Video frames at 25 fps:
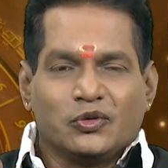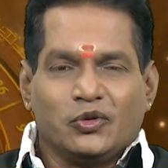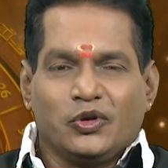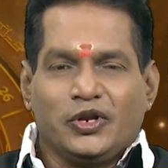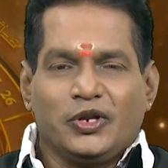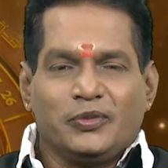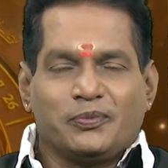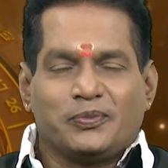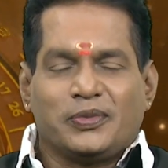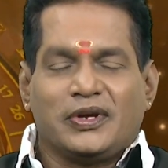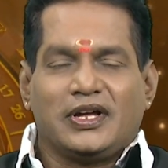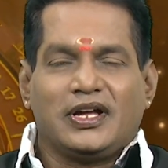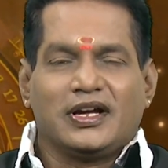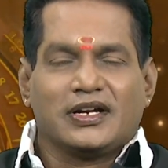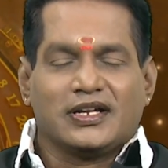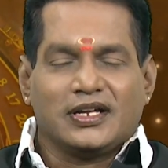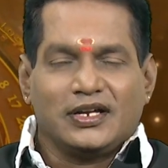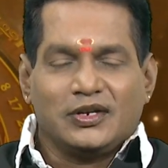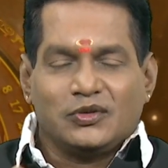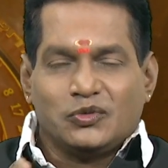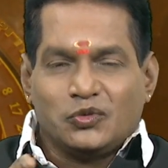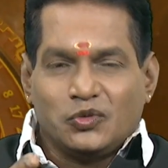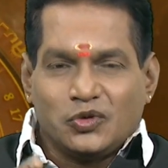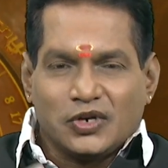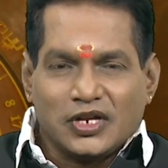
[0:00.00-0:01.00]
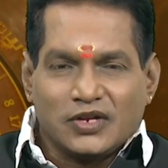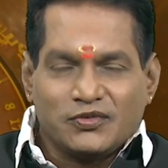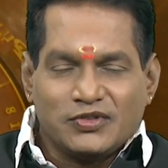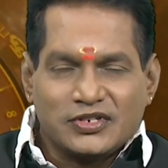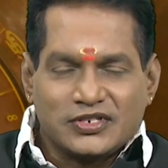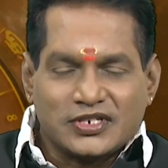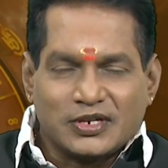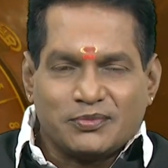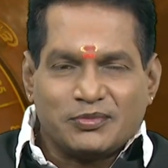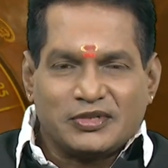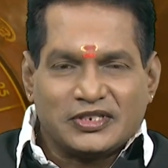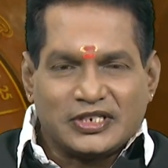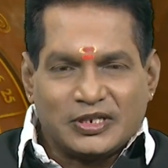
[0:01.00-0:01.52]
குறிப்பாக உணவு
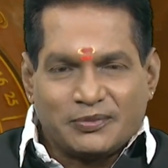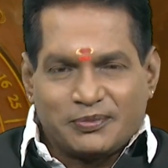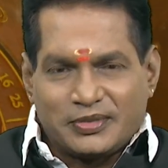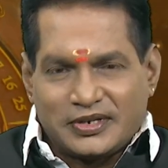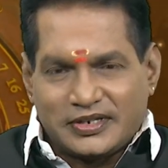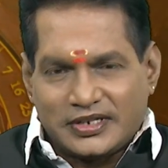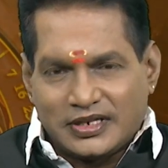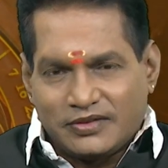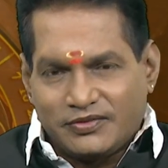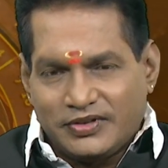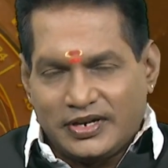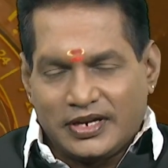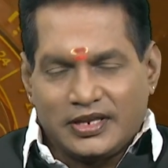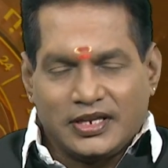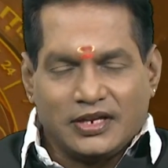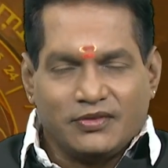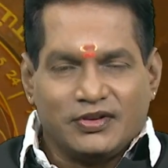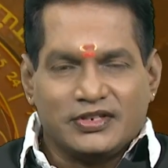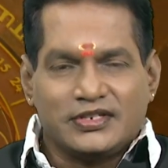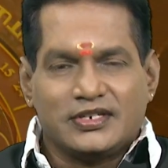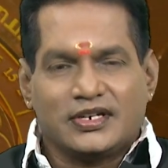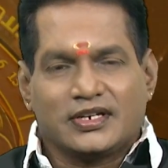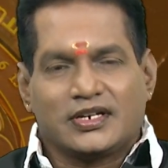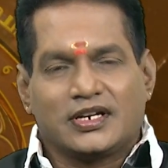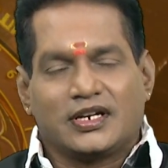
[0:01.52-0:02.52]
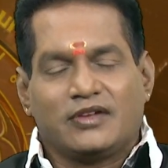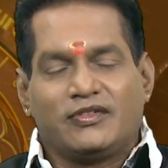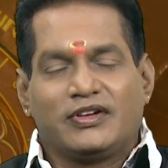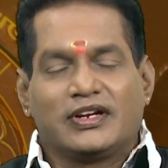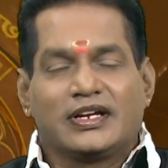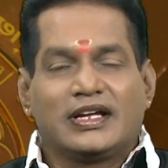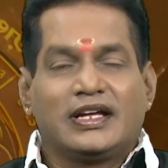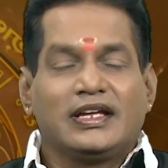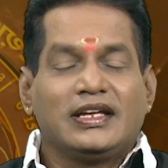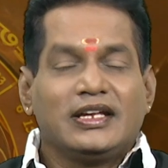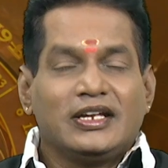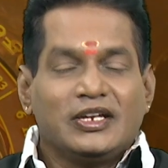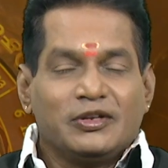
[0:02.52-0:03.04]
சம்பந்தப்பட்ட விடுதி
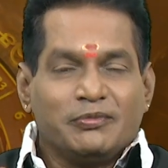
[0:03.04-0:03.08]
வச்சிருக்கிறவங்க